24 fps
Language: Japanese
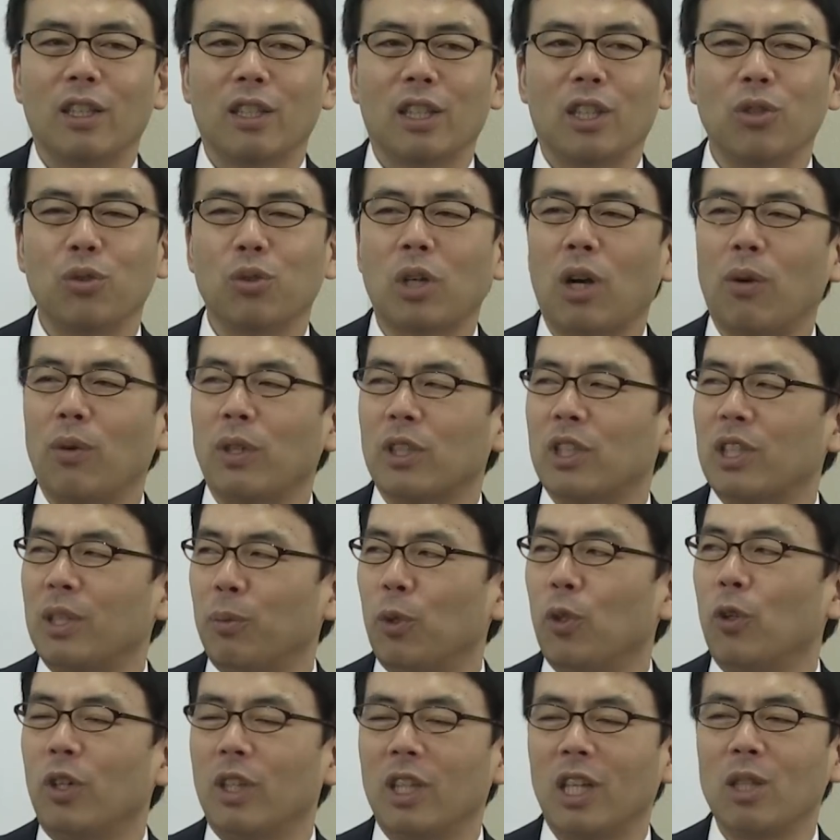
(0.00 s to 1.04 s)
金融緩和して
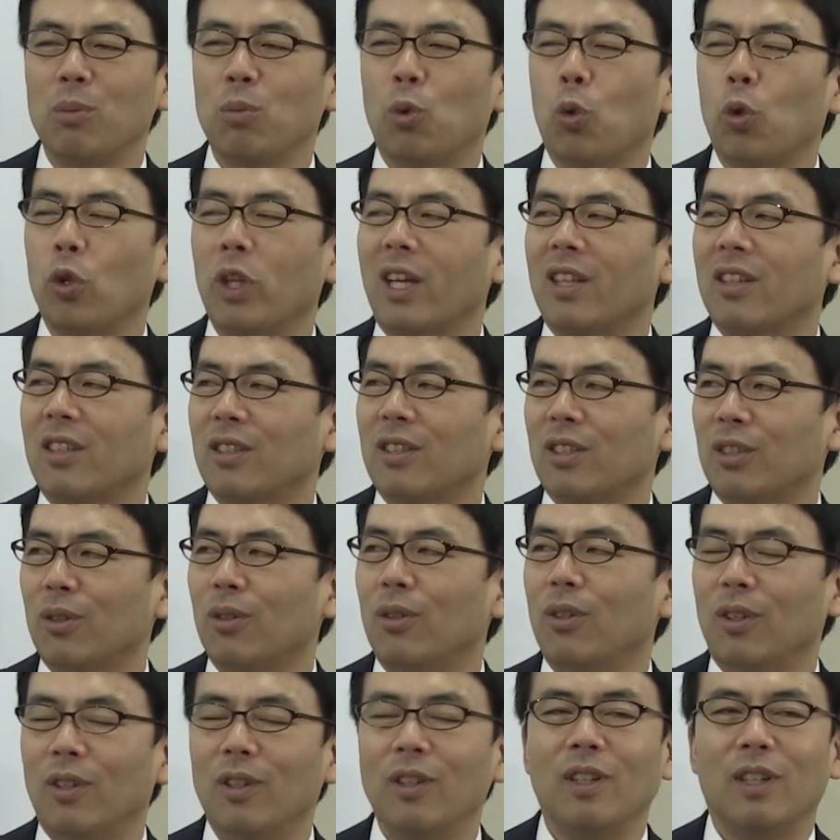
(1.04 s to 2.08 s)
も何も起こんなかったんです
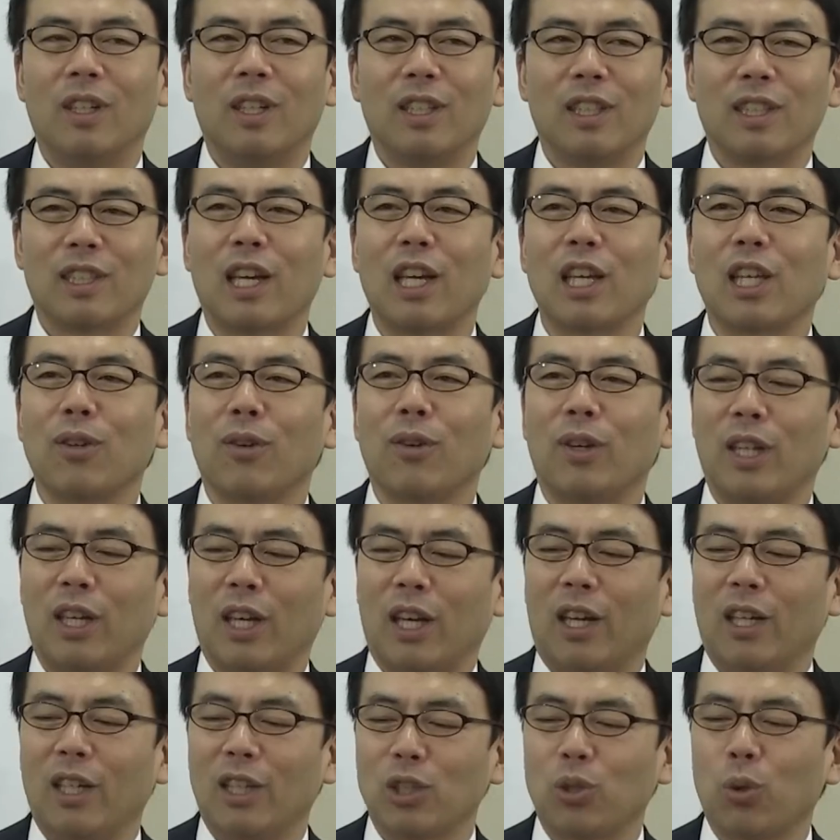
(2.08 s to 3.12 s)
よ。はい、で最近は
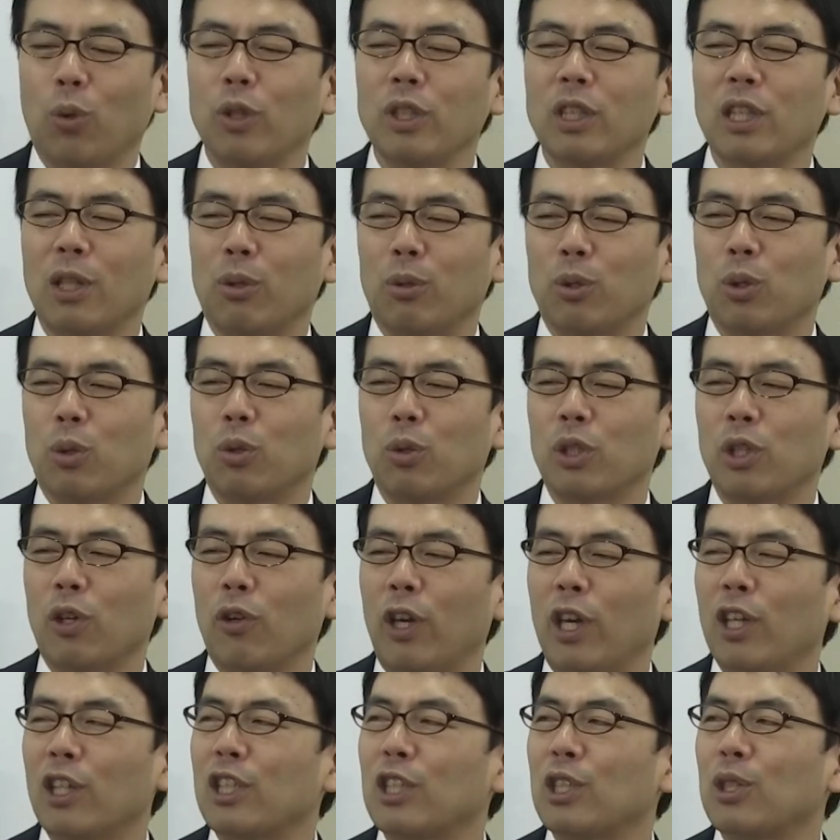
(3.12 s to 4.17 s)
ね、消費税の増税
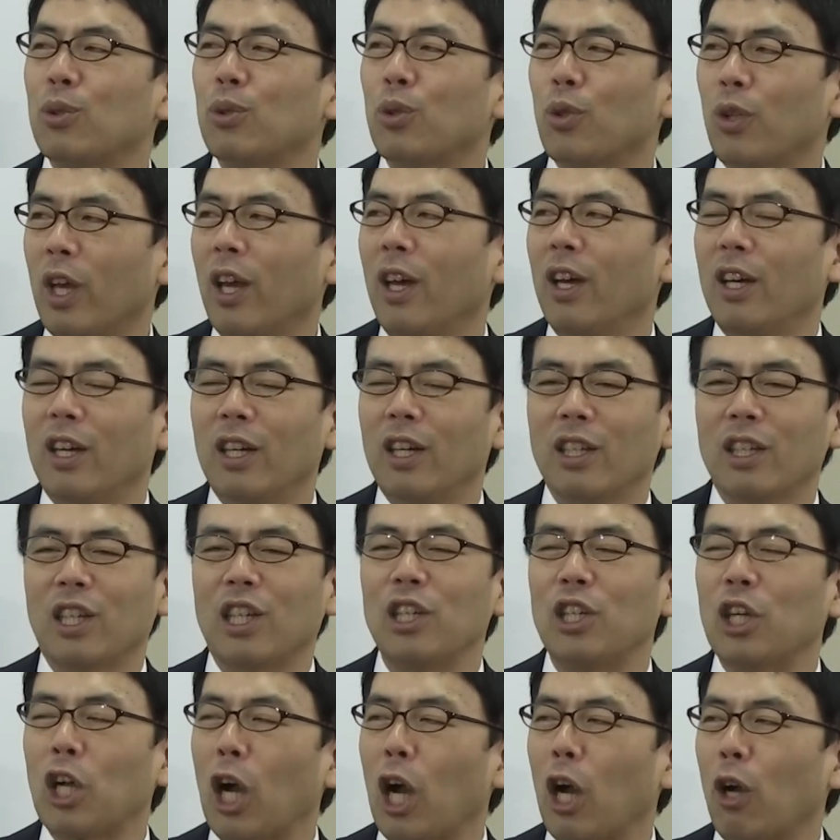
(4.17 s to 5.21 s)
を延期するとね
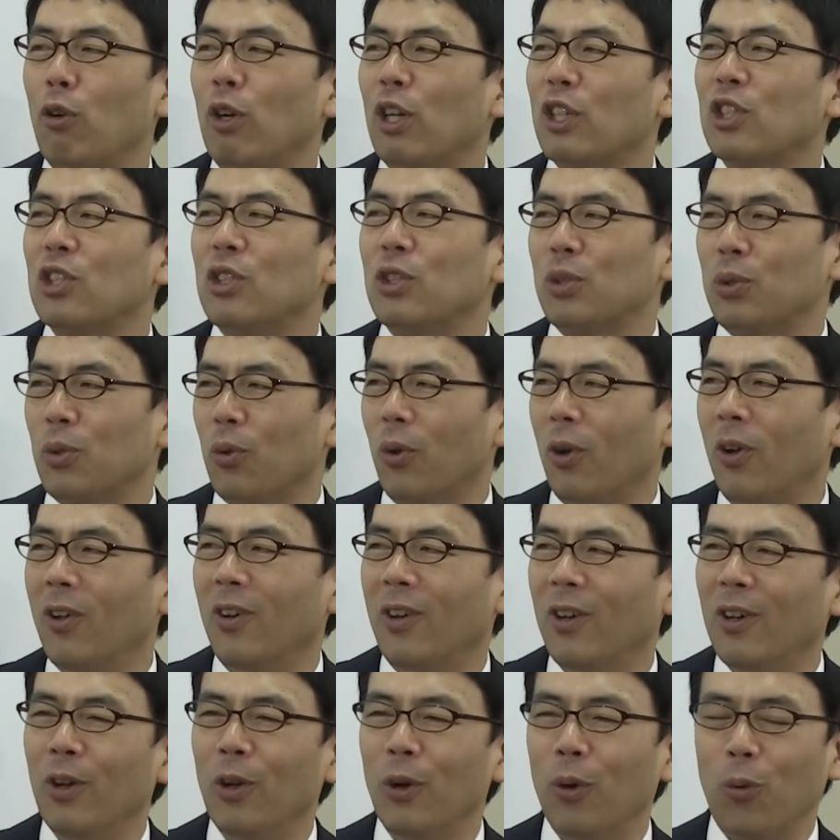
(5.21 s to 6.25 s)
金利が上がるらしいんですよ。
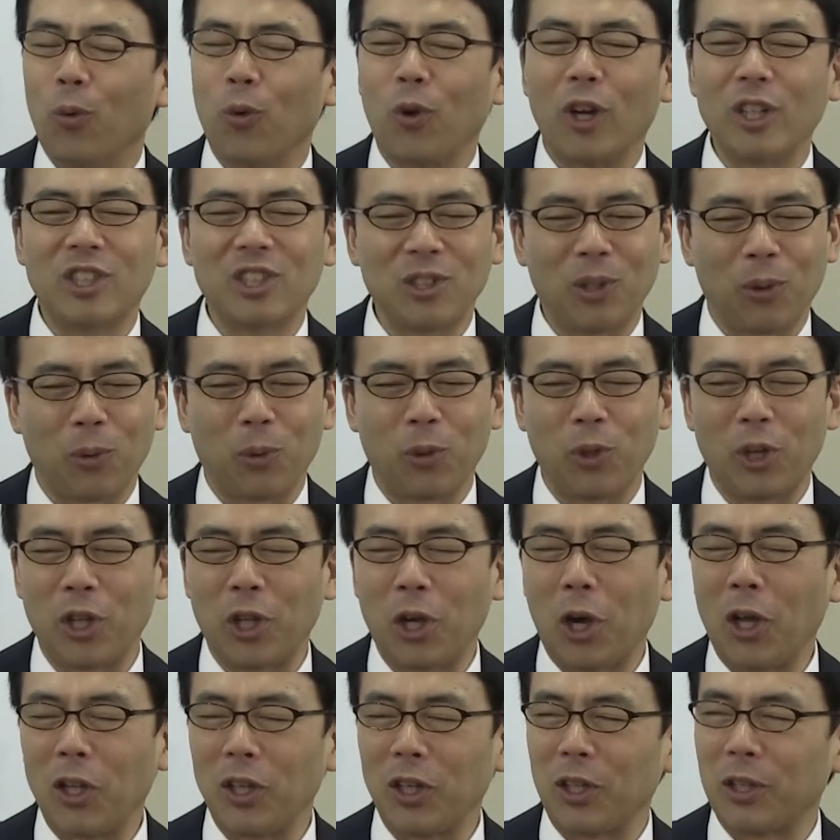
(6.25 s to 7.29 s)
おかしいな、この
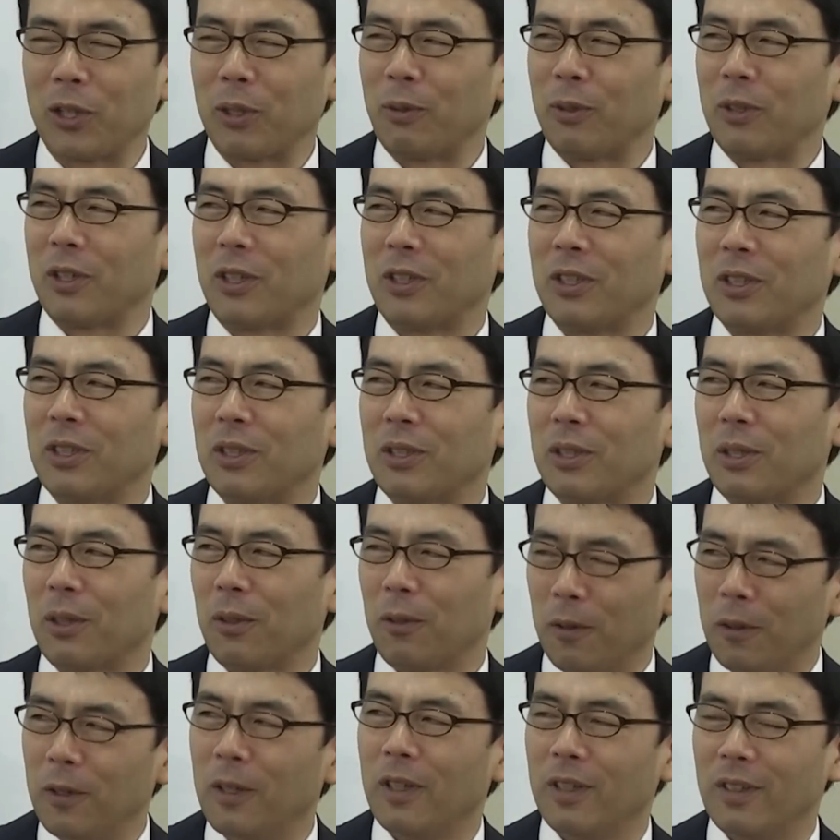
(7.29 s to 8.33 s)
間上がんなかったのにって感じなんですけ
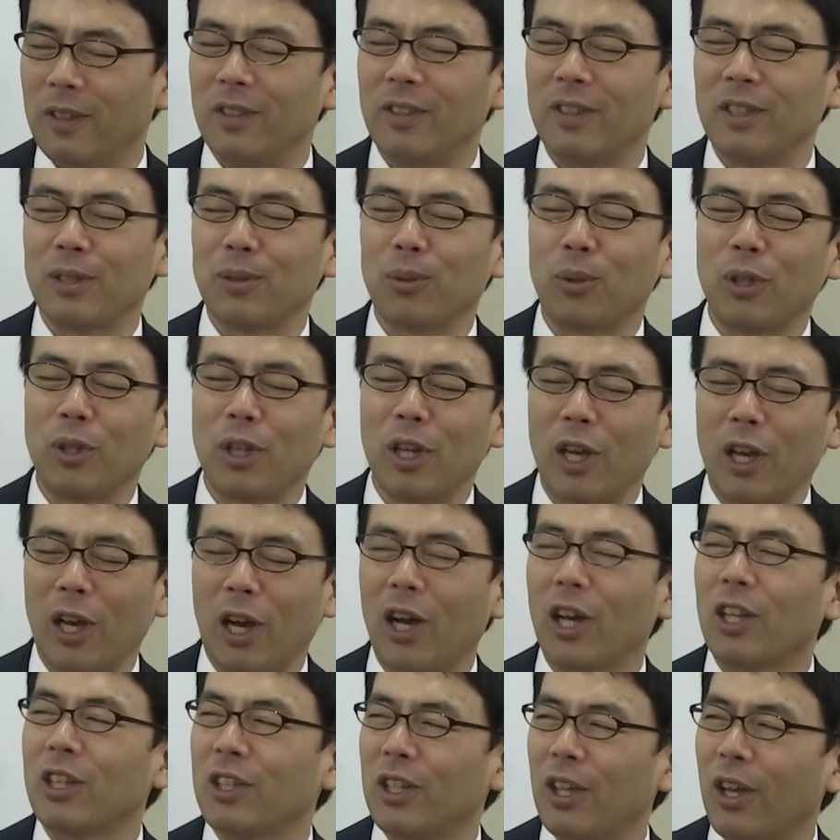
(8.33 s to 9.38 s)
ど、うん、でそれで上
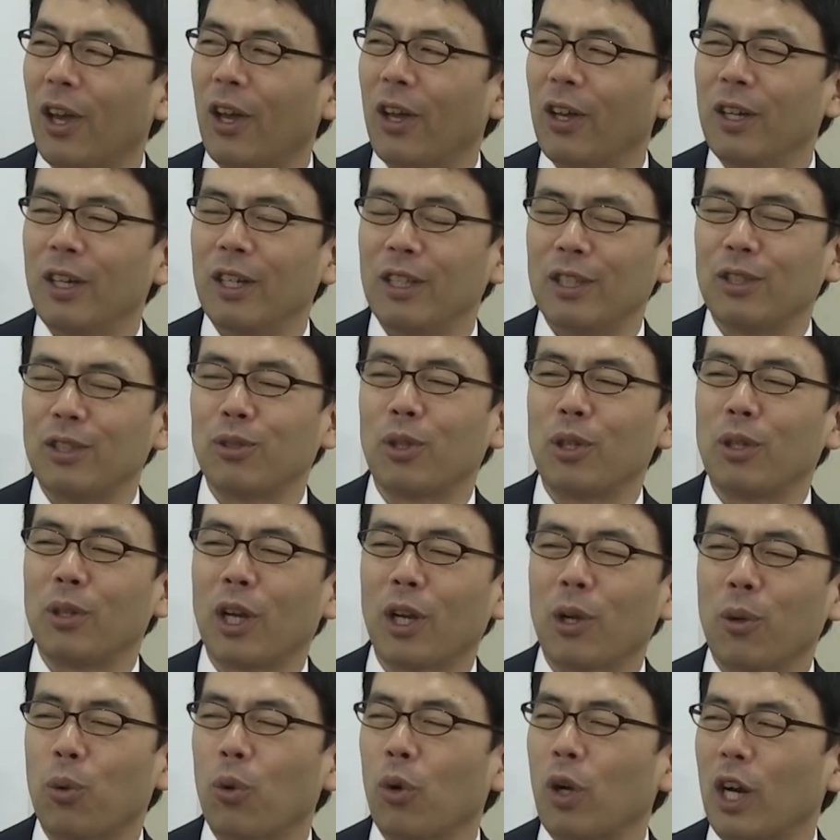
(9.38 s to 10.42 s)
がって、でそれで
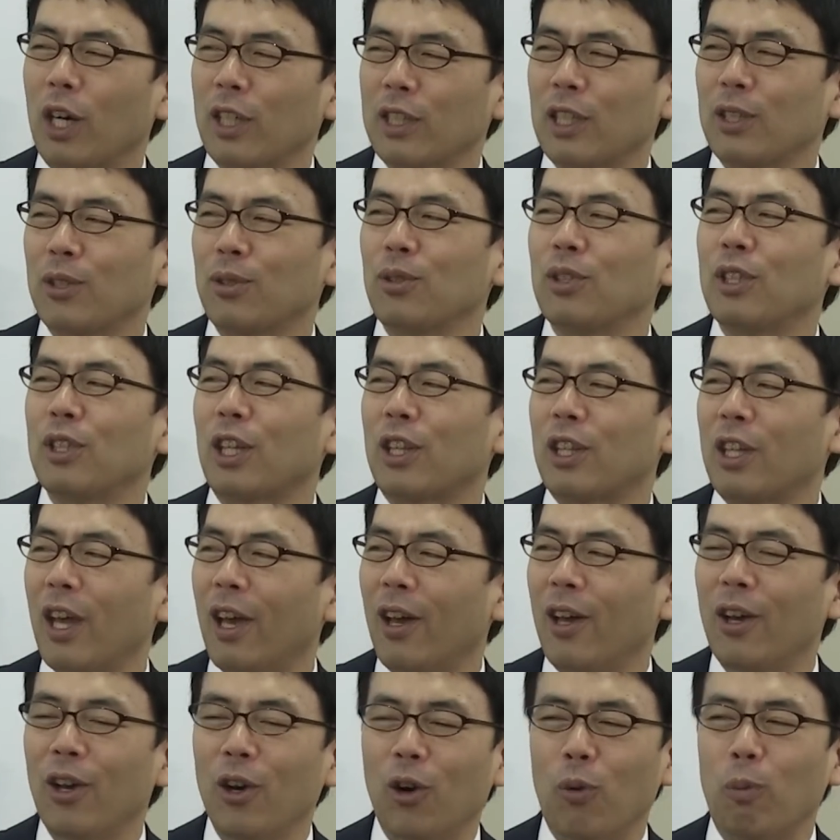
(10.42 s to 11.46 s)
なんか国家破産するんだっ
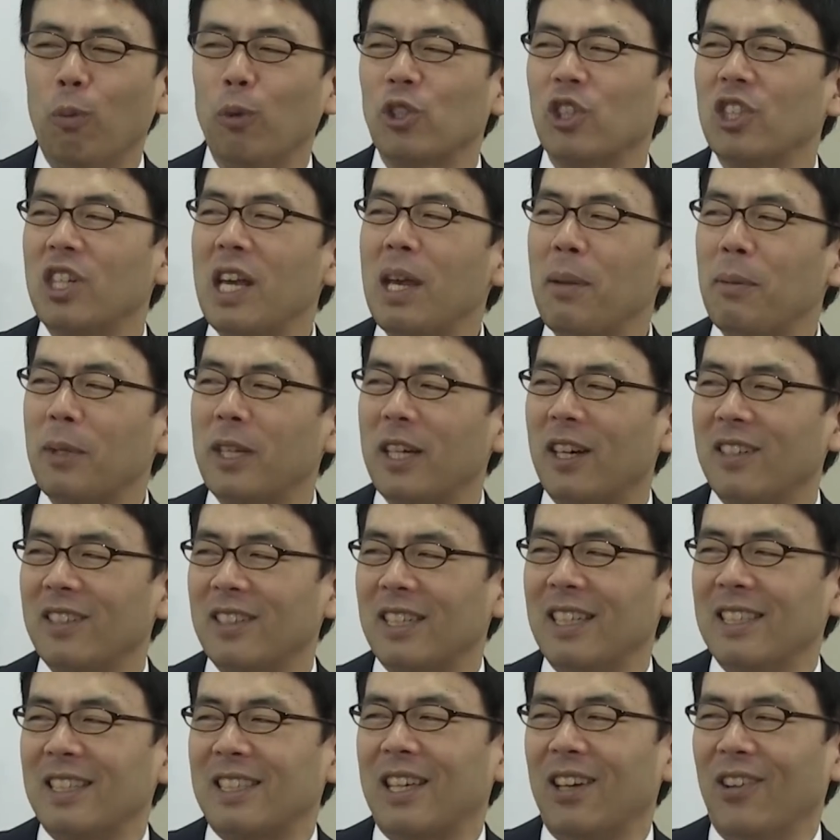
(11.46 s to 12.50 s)
て、はい、面白いみたいな感
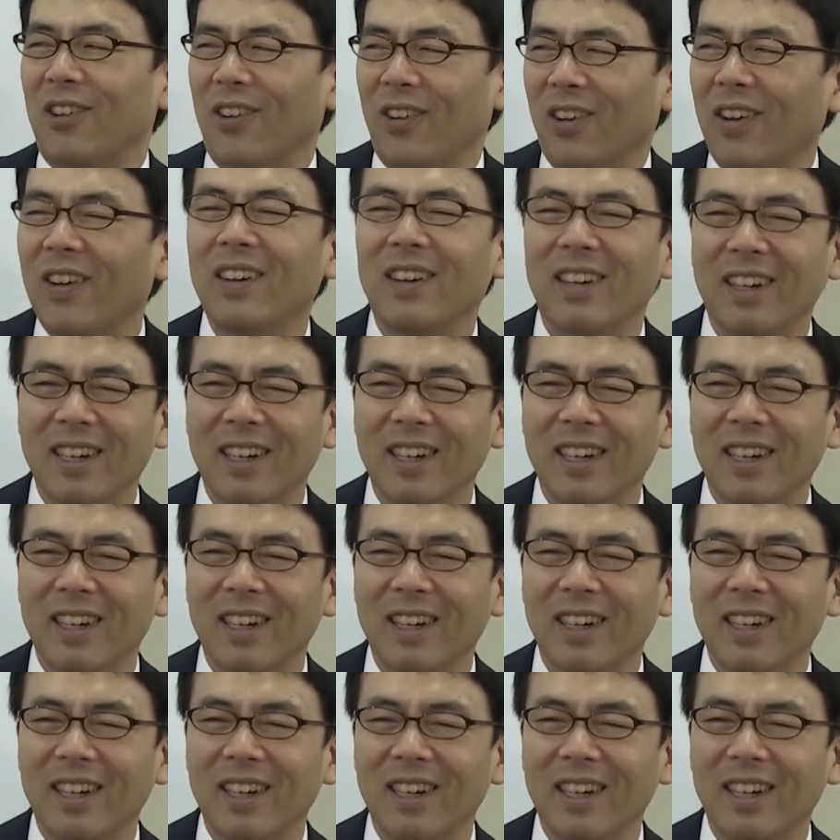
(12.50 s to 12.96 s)
じなんですけど